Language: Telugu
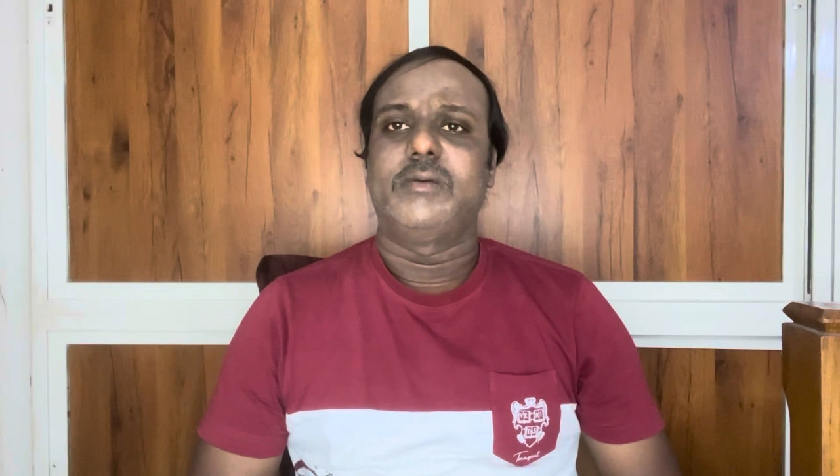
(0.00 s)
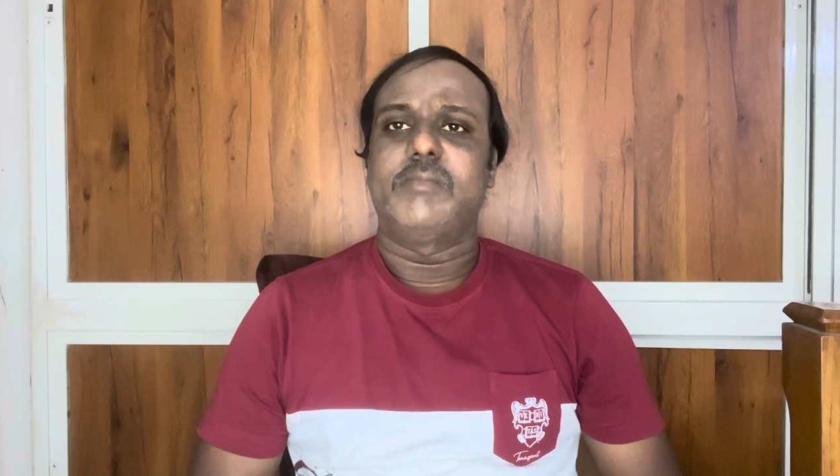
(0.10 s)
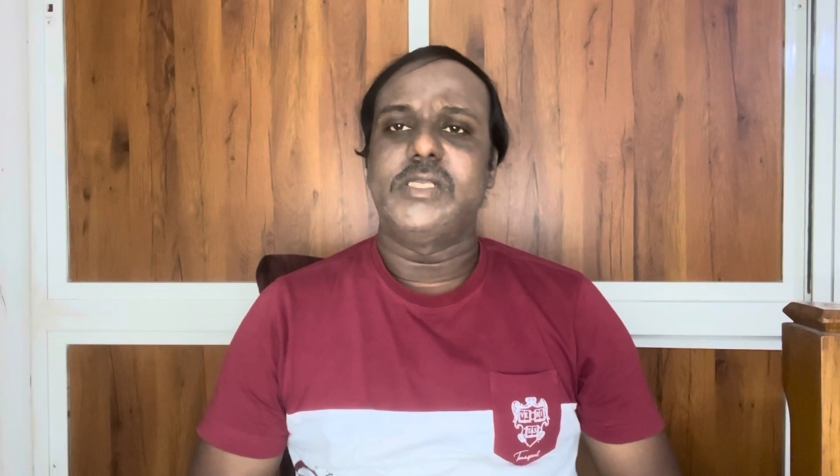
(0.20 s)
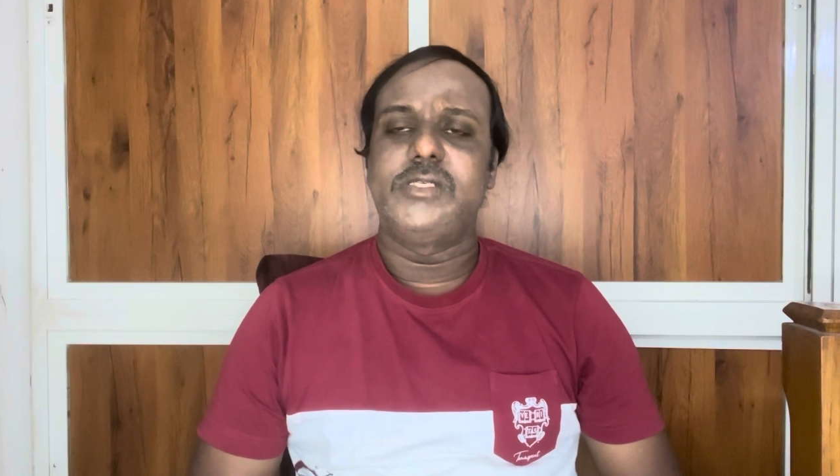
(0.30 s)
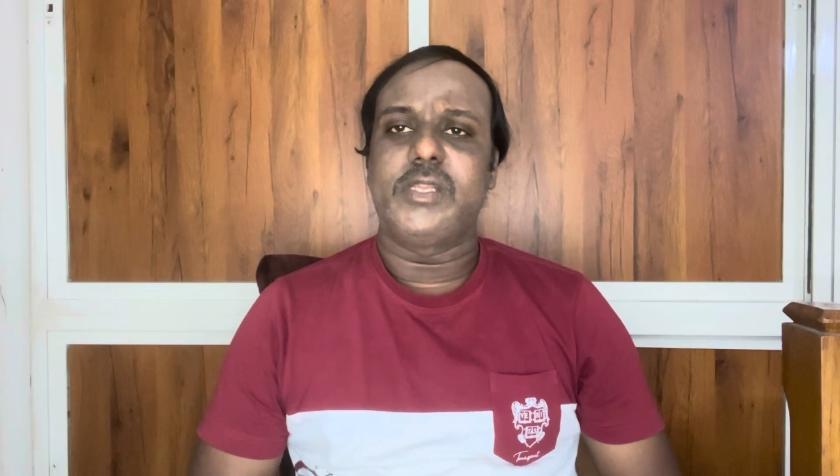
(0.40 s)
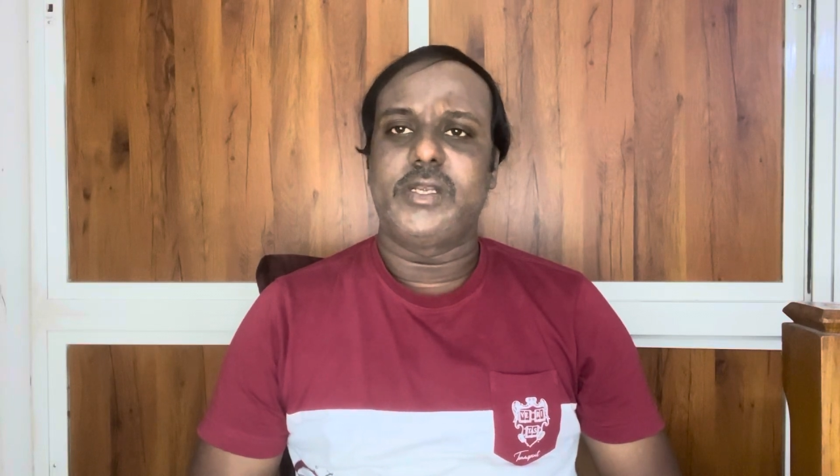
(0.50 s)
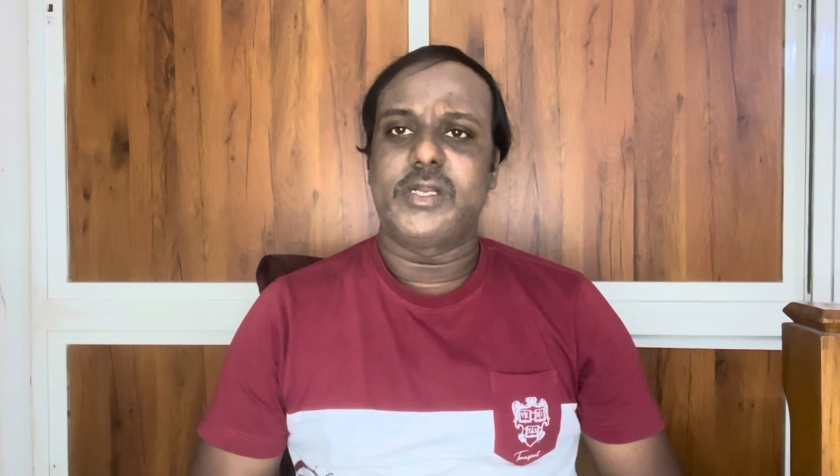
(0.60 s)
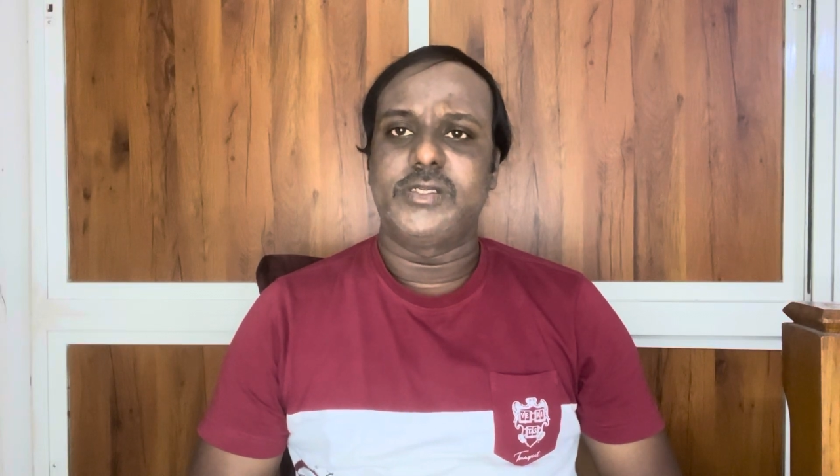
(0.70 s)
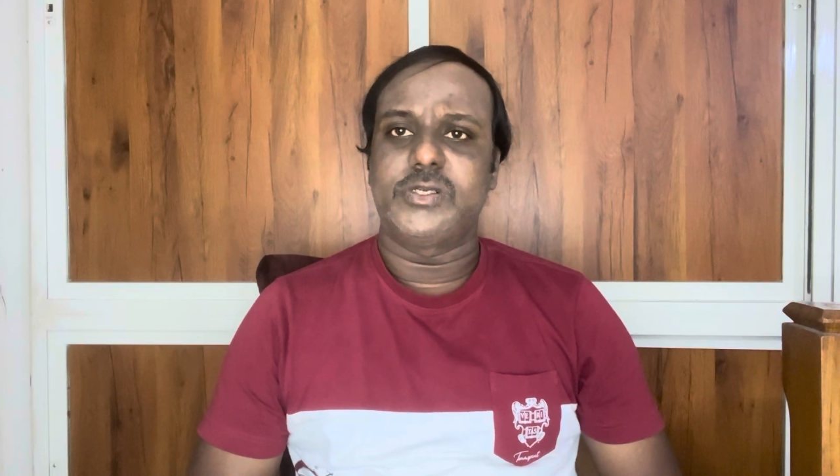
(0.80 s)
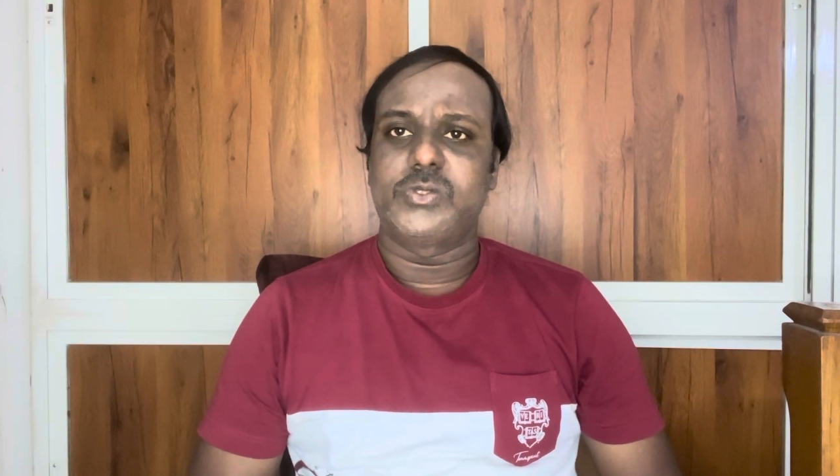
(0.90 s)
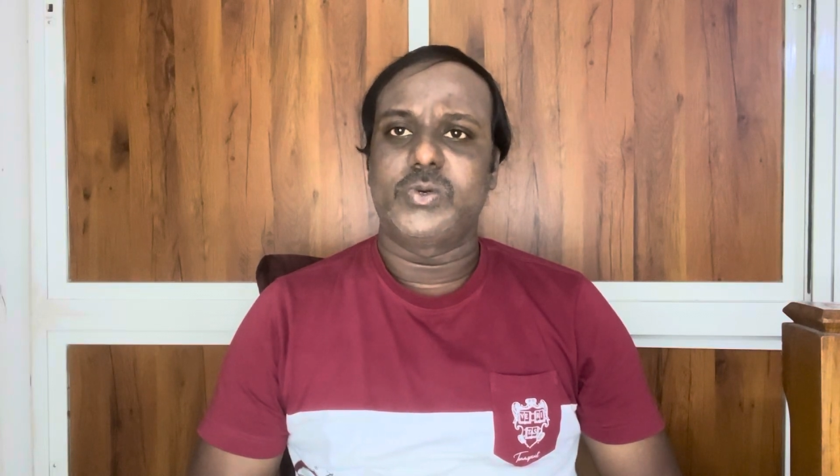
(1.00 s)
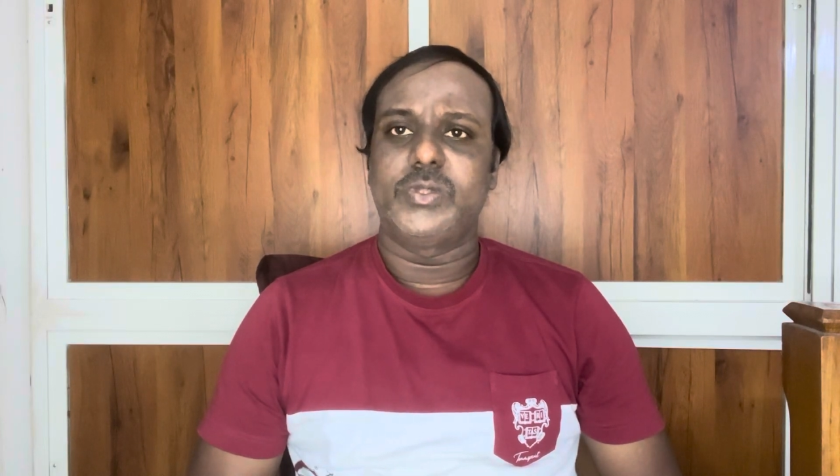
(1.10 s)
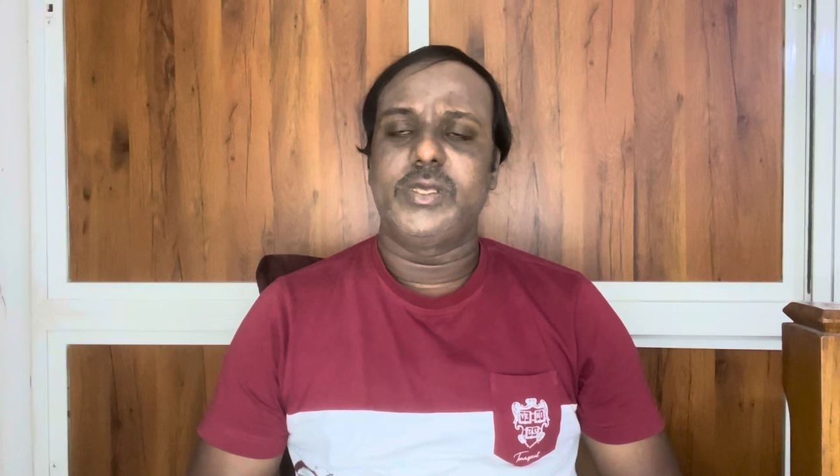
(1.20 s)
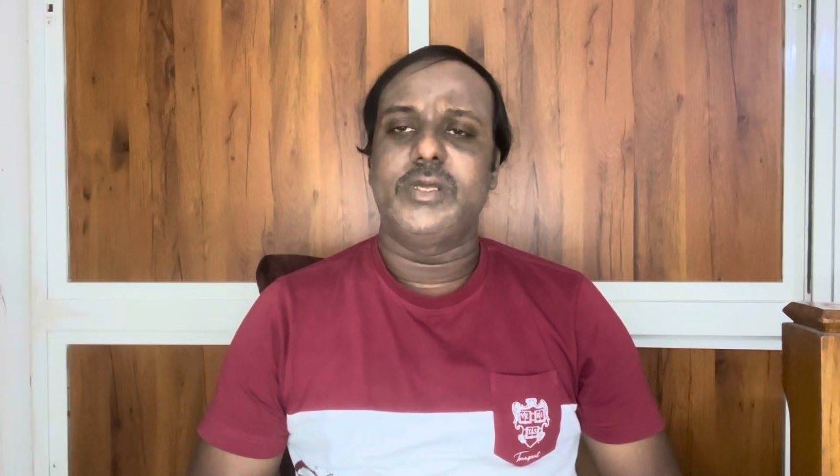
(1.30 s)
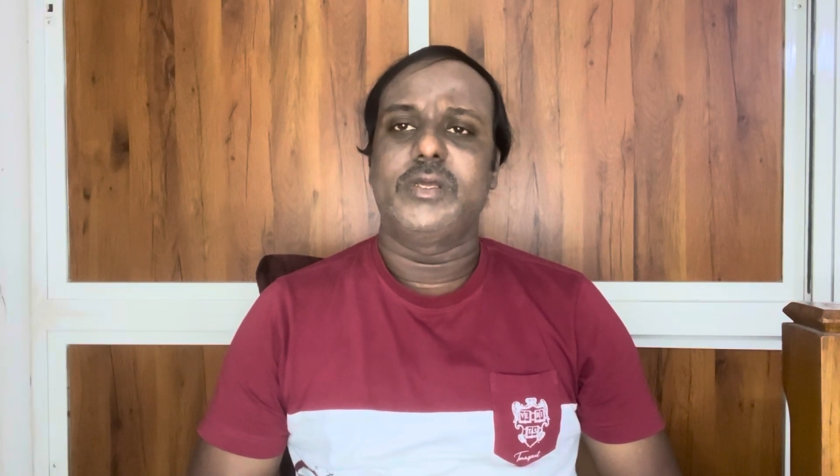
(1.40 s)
మంచి రిటర్న్స్ ఇస్తోంది